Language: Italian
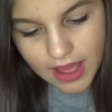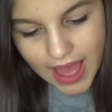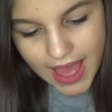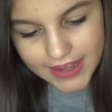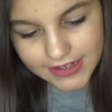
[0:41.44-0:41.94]

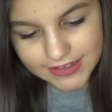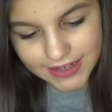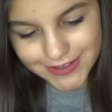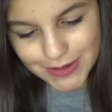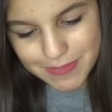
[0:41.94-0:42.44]
Ari
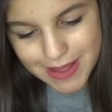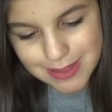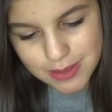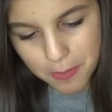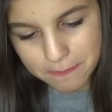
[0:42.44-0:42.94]
trattino
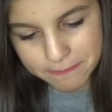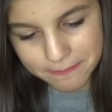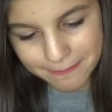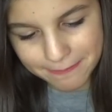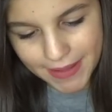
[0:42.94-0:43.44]
basso
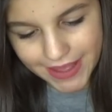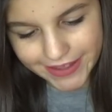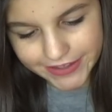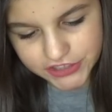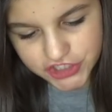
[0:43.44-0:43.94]

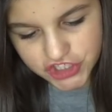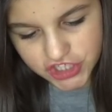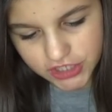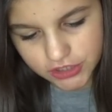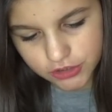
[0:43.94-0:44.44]

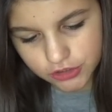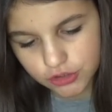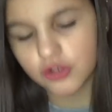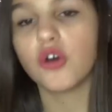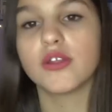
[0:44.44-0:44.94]

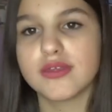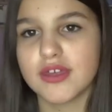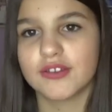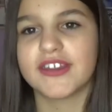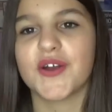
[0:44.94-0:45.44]
Pacito
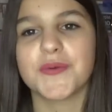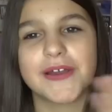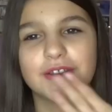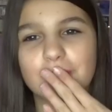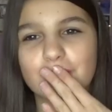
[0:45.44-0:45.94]
03 che
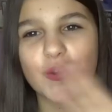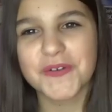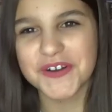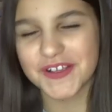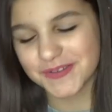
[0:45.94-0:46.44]
mando
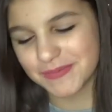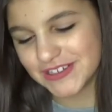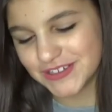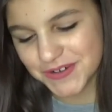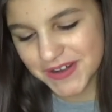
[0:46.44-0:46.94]
un grosso
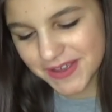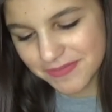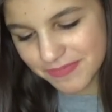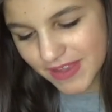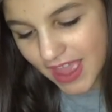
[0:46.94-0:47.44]

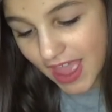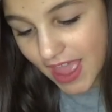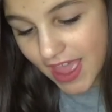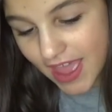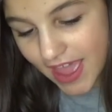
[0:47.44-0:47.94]
bacione
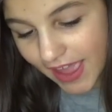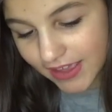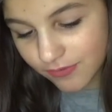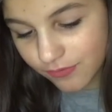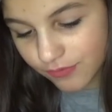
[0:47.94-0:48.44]
e
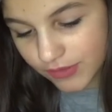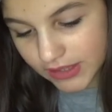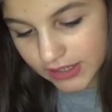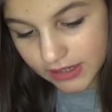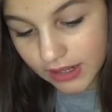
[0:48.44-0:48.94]

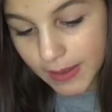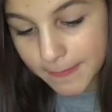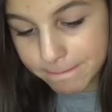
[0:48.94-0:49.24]
infine